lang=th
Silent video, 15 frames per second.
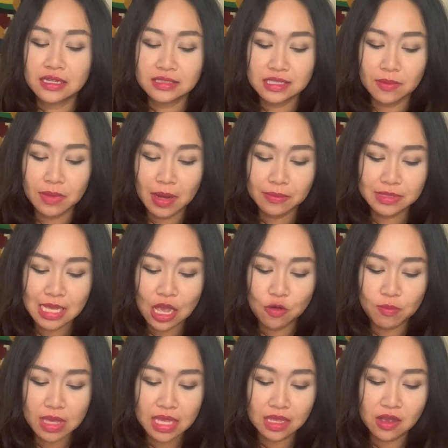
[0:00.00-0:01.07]
สำหรับชาว
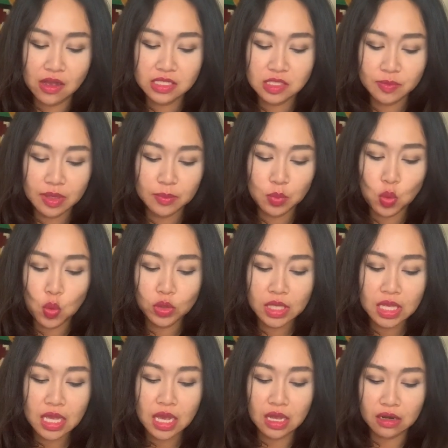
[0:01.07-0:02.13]
มีนก็จะเป็นผู้
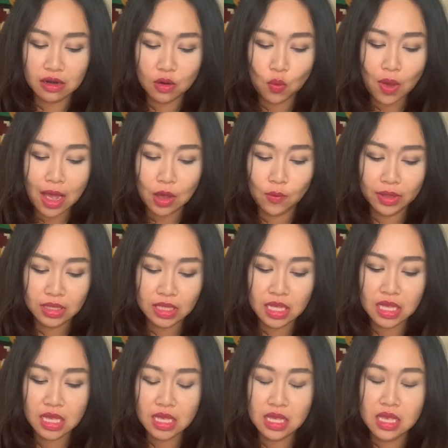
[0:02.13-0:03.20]
ที่เกิดระหว่างวัน
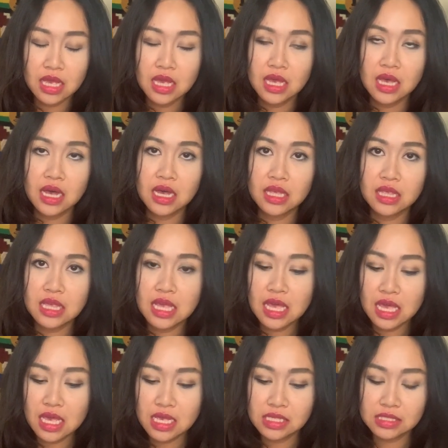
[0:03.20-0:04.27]
ที่